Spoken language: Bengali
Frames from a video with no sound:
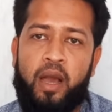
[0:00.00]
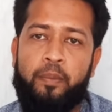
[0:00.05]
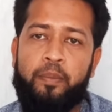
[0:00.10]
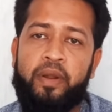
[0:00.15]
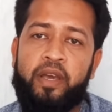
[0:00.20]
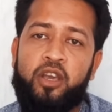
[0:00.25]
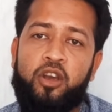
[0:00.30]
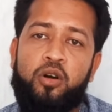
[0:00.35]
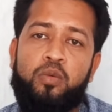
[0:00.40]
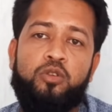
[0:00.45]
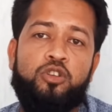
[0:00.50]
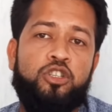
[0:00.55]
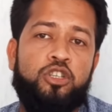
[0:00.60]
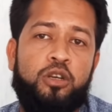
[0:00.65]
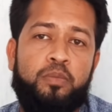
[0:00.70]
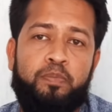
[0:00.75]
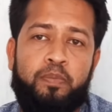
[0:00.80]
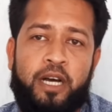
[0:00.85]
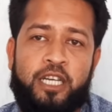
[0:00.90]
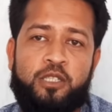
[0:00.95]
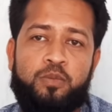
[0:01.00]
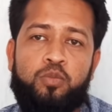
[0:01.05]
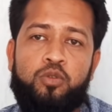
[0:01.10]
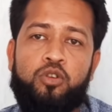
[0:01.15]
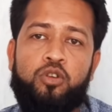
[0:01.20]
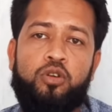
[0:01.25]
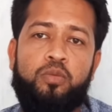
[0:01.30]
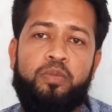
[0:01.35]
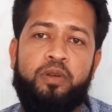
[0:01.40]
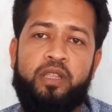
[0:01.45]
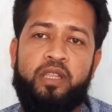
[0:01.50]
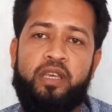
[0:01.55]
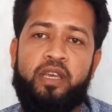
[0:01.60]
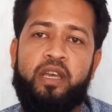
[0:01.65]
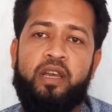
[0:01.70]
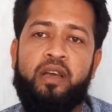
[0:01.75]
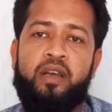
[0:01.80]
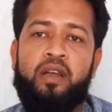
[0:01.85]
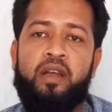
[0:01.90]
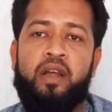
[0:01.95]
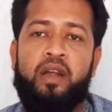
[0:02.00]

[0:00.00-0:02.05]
আপনাকে অবশ্যই পাসপোর্ট কপি দিয়ে